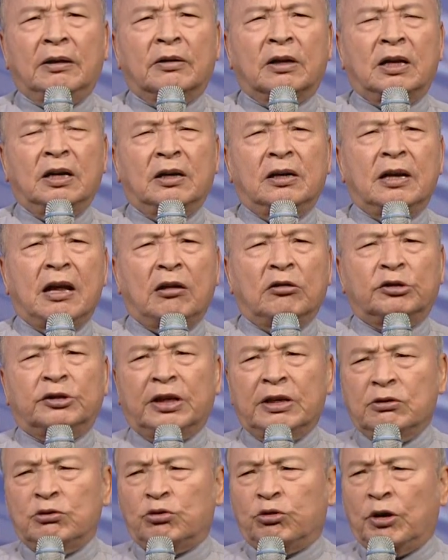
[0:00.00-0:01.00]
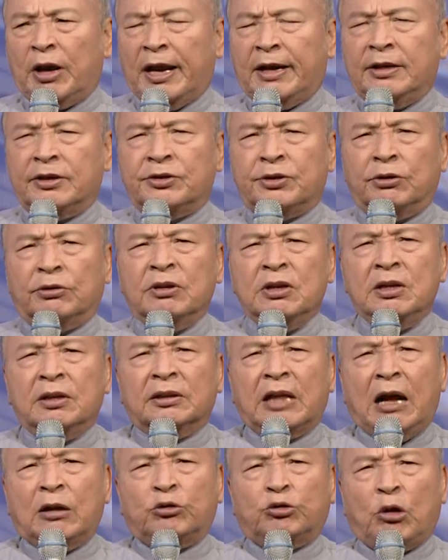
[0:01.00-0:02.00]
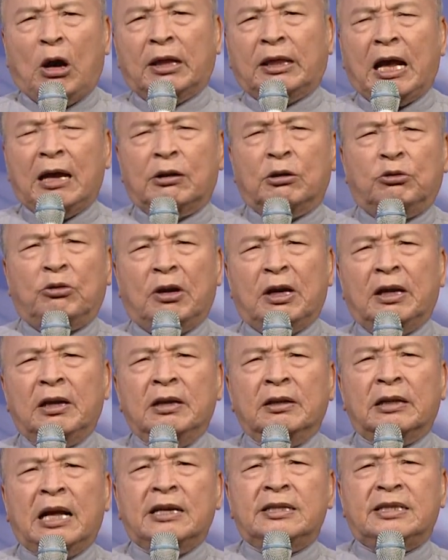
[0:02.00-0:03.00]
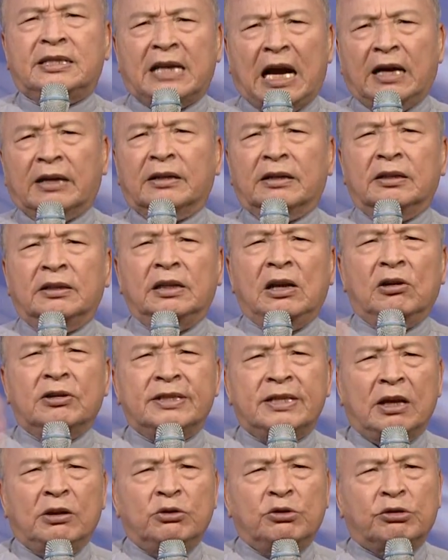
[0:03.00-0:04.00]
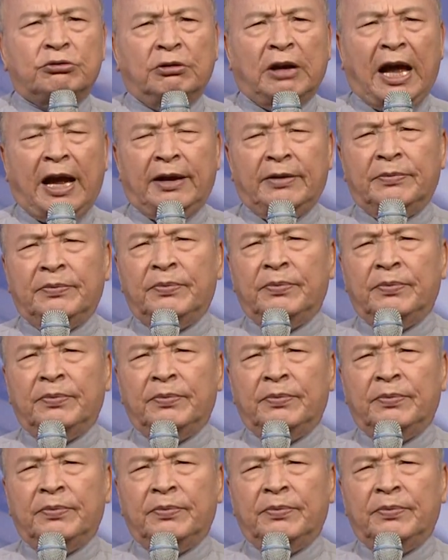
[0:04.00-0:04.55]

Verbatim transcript: 哥哥要生出来的时候，他抓他的腿，他想要先出来。